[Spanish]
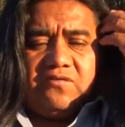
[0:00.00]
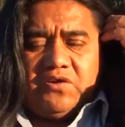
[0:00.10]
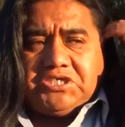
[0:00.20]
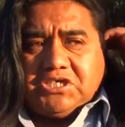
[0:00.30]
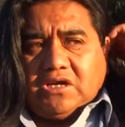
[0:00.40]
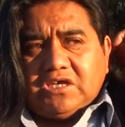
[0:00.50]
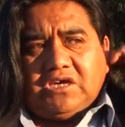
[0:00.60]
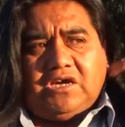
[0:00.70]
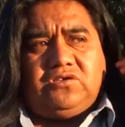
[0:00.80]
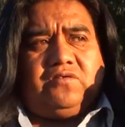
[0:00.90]
fecha,
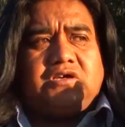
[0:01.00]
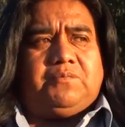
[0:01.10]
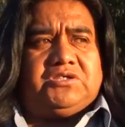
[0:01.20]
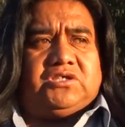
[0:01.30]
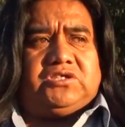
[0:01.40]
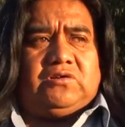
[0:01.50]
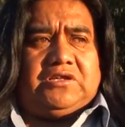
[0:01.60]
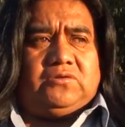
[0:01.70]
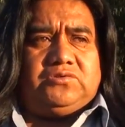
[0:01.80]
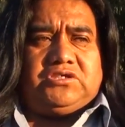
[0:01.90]
qué año había presentado
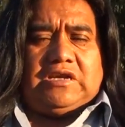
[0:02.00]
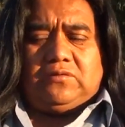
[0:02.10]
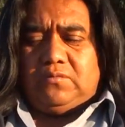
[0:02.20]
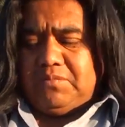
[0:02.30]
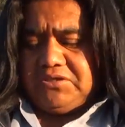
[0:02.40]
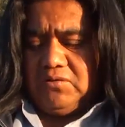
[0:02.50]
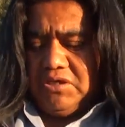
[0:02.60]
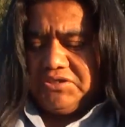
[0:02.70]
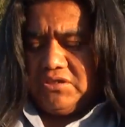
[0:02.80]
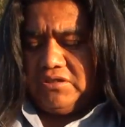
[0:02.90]
la denuncia o algún
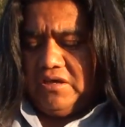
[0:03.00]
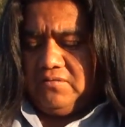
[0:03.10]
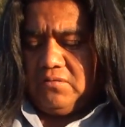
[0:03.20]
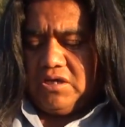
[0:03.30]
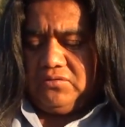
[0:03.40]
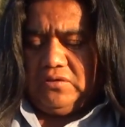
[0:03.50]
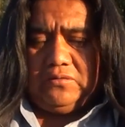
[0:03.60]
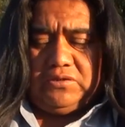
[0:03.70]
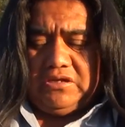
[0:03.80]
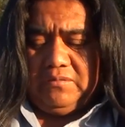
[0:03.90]
particular, si andaban buscando
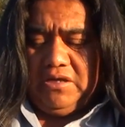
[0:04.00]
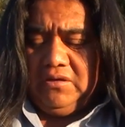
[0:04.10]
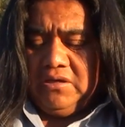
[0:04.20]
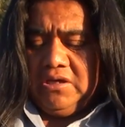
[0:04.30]
algún animal,